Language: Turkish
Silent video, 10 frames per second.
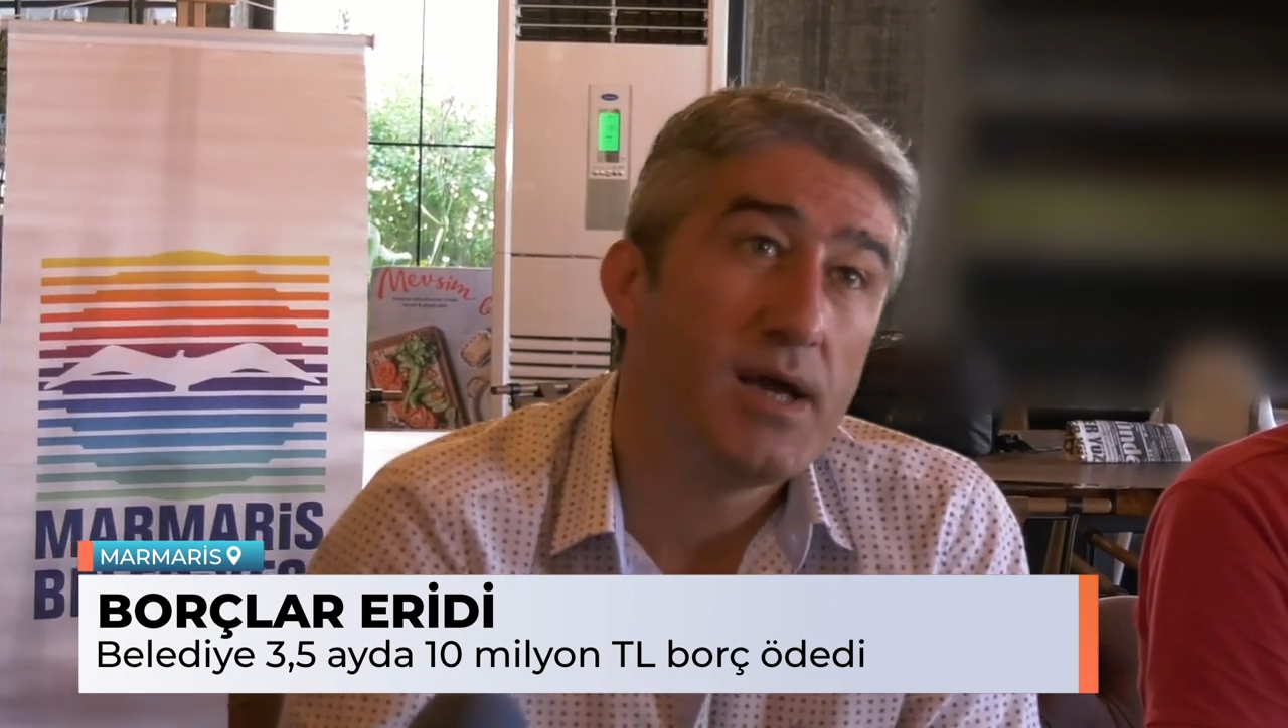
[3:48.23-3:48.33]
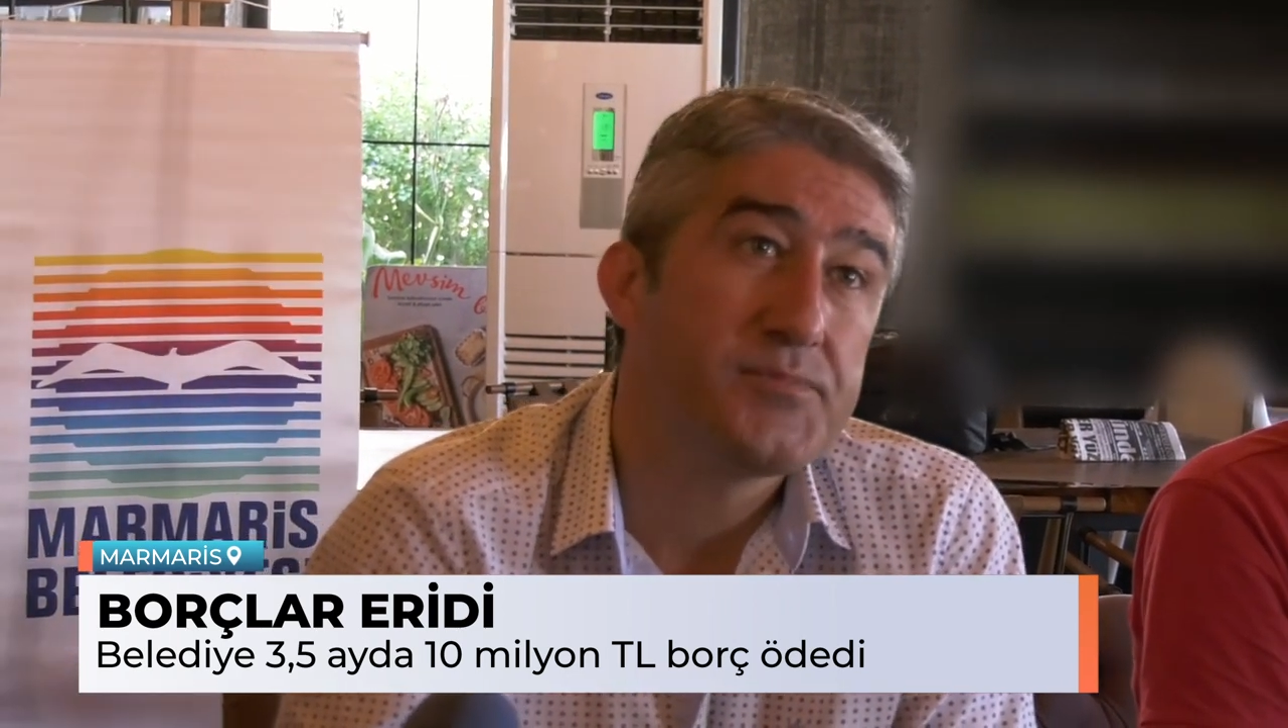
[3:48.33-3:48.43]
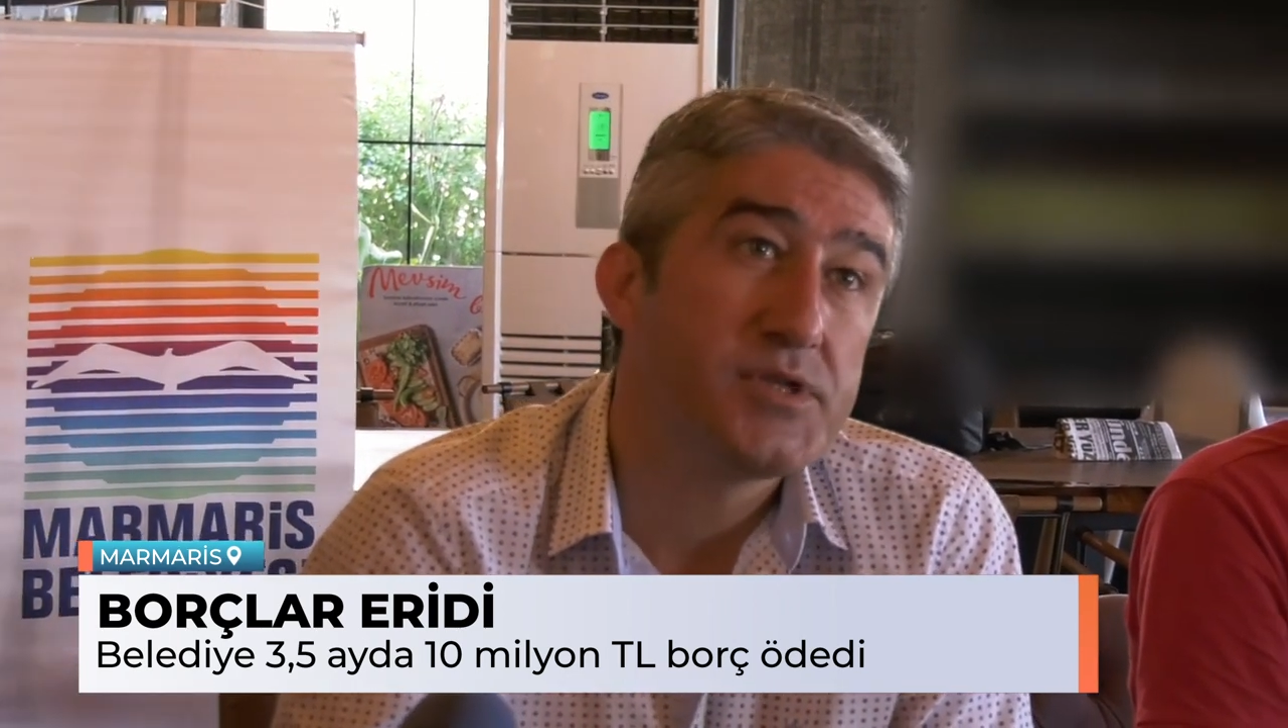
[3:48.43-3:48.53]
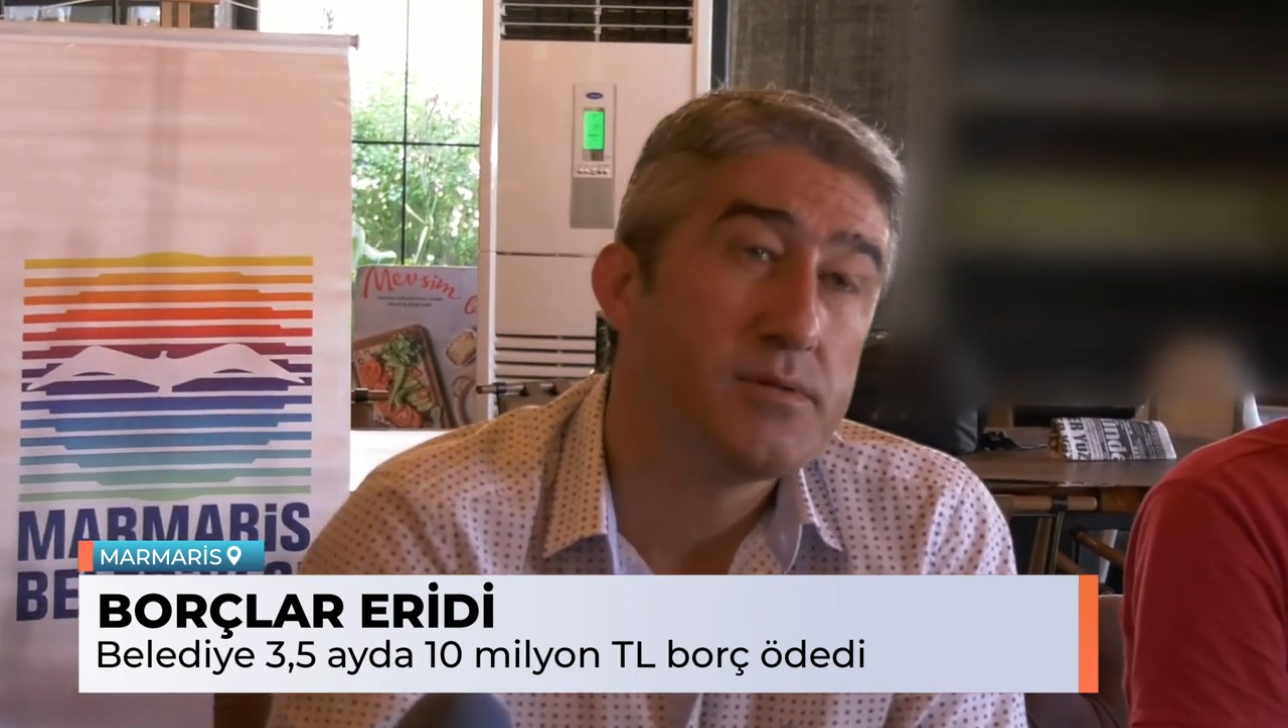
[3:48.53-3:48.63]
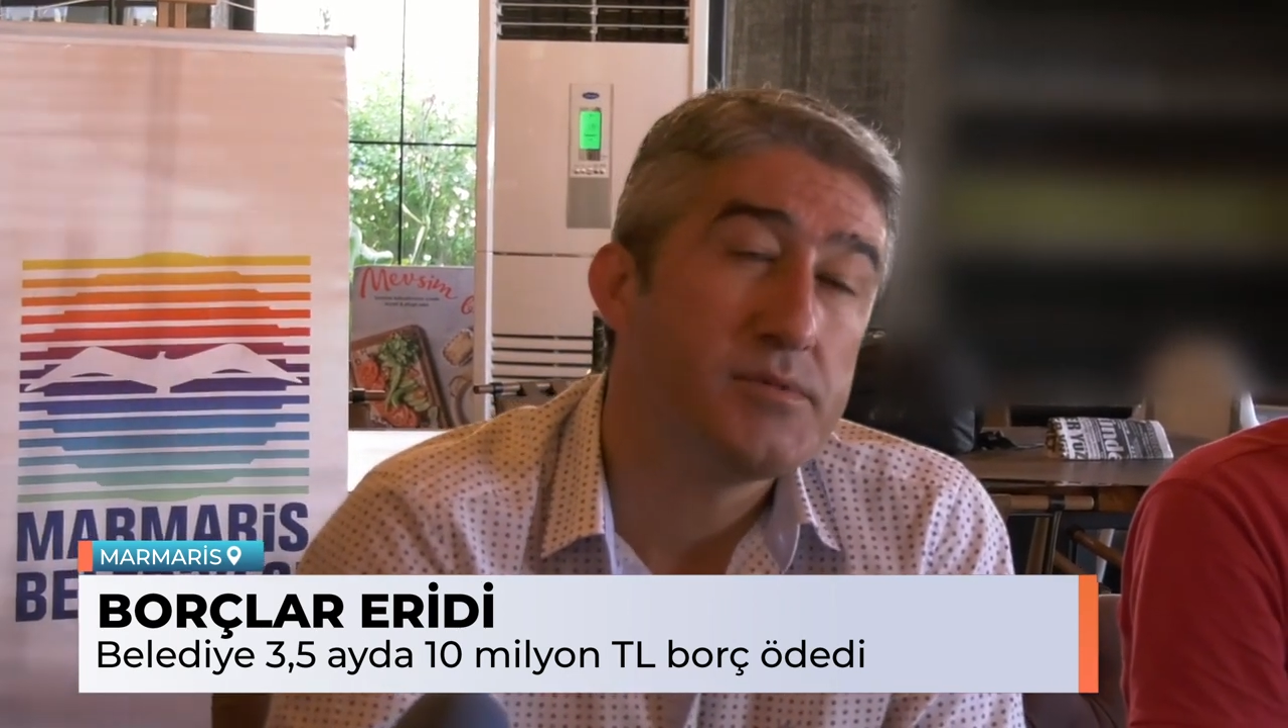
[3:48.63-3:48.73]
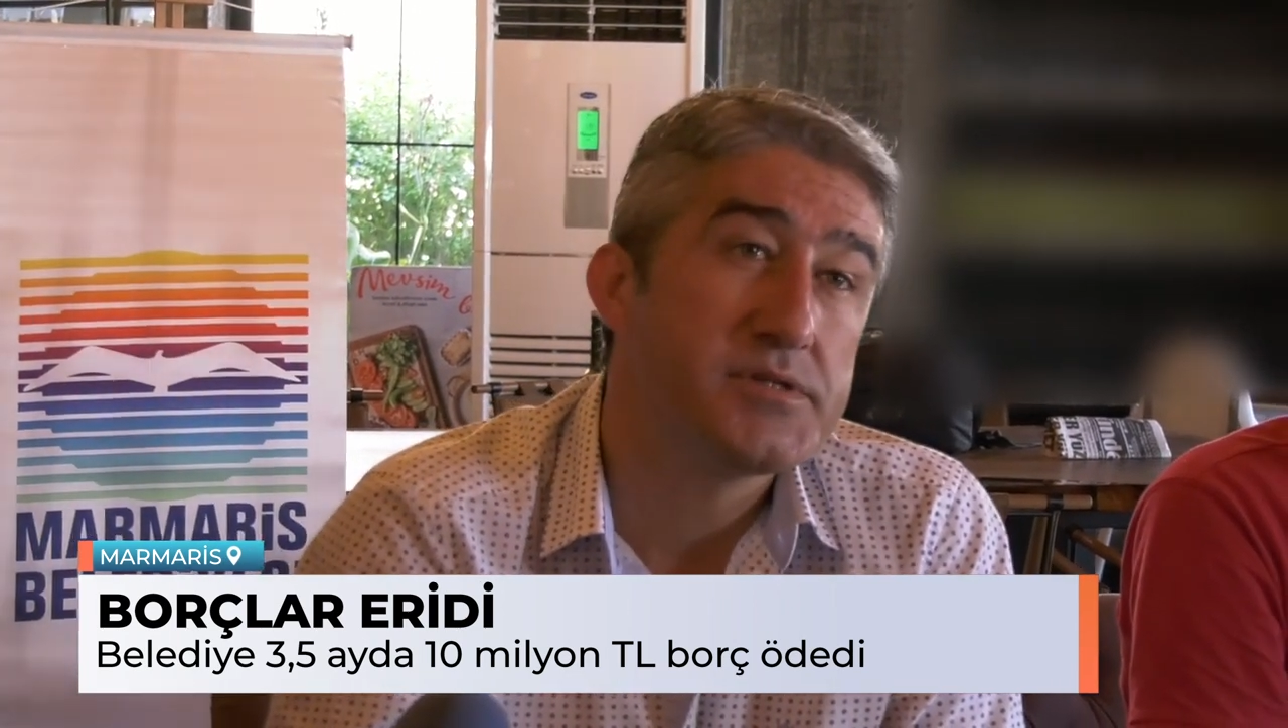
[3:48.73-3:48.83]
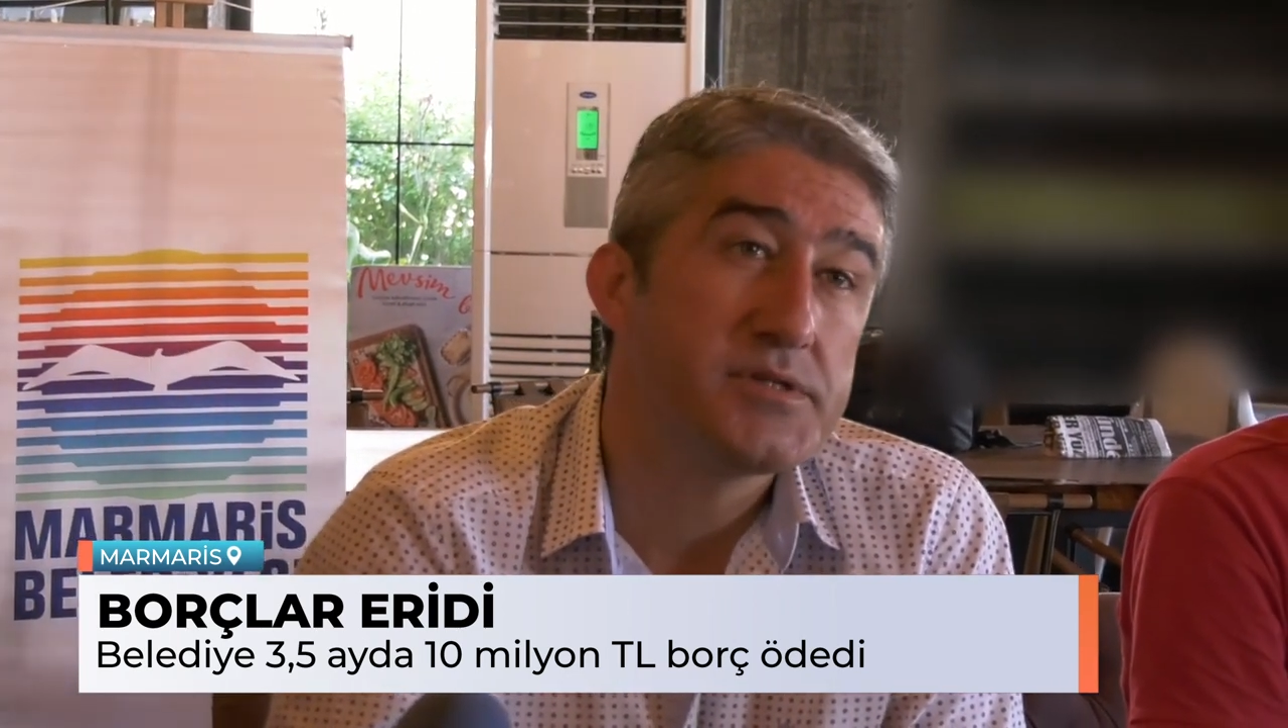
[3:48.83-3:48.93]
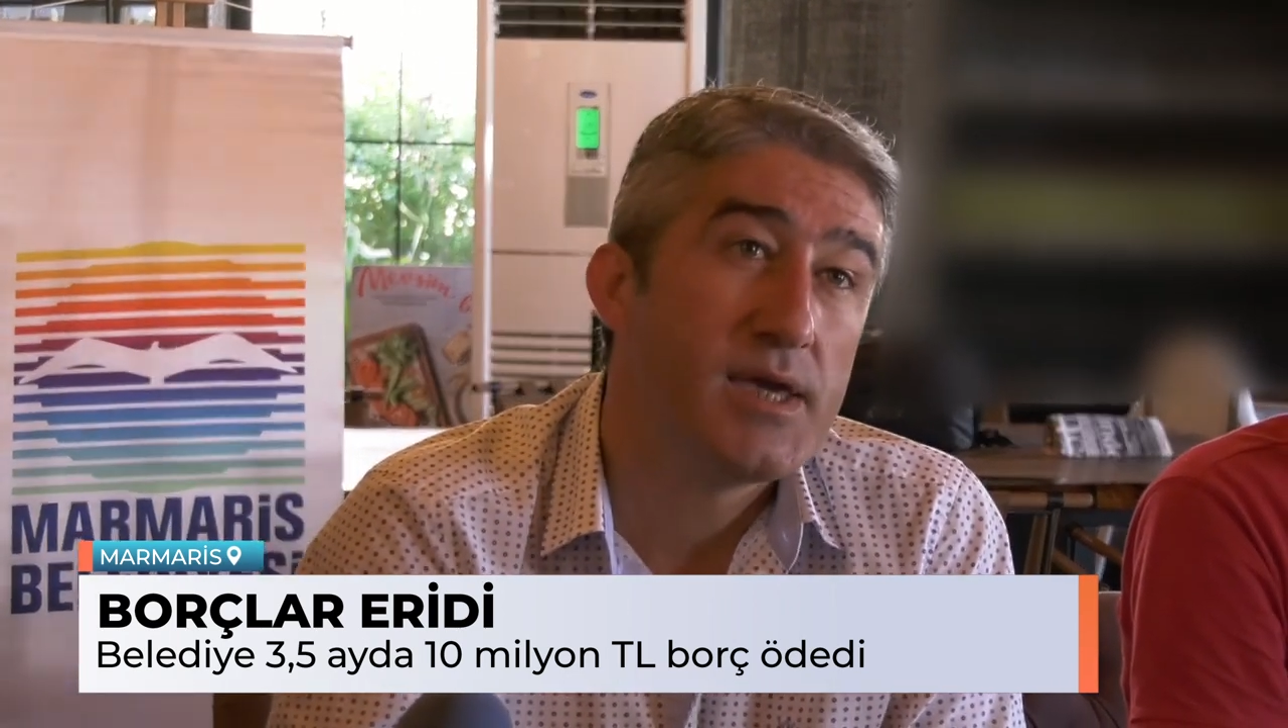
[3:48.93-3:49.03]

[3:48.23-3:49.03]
yaptığımız